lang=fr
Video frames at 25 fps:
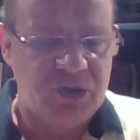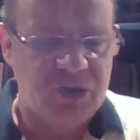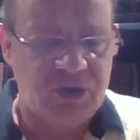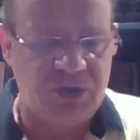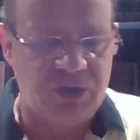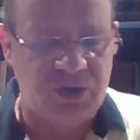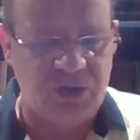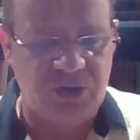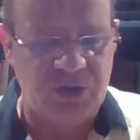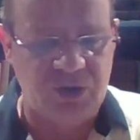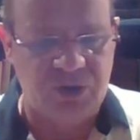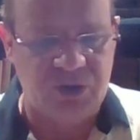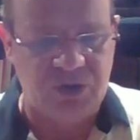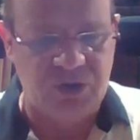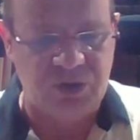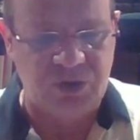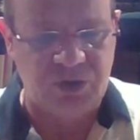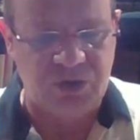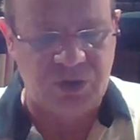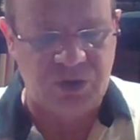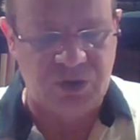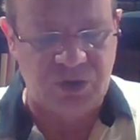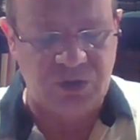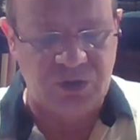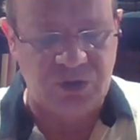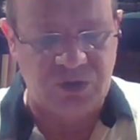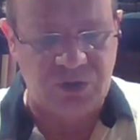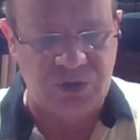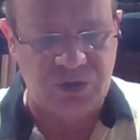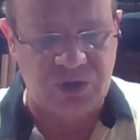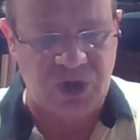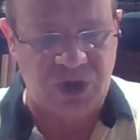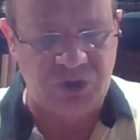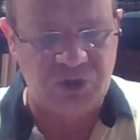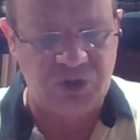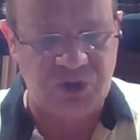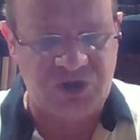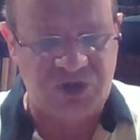euh,
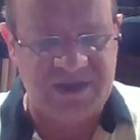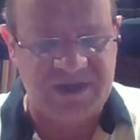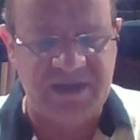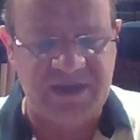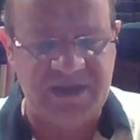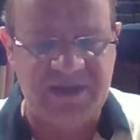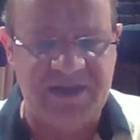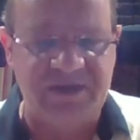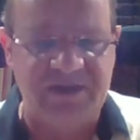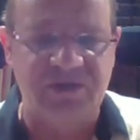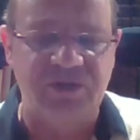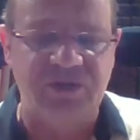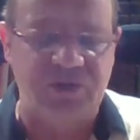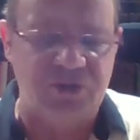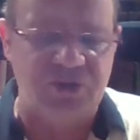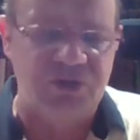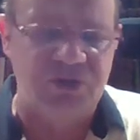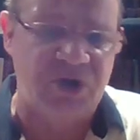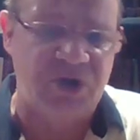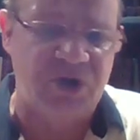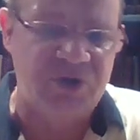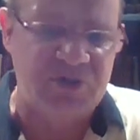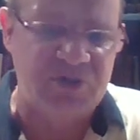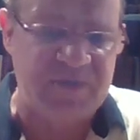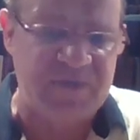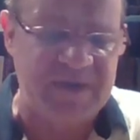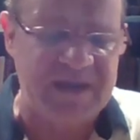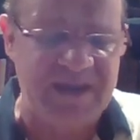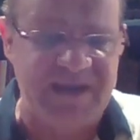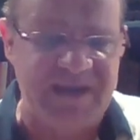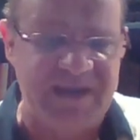dans, le strict, euh, dans le strict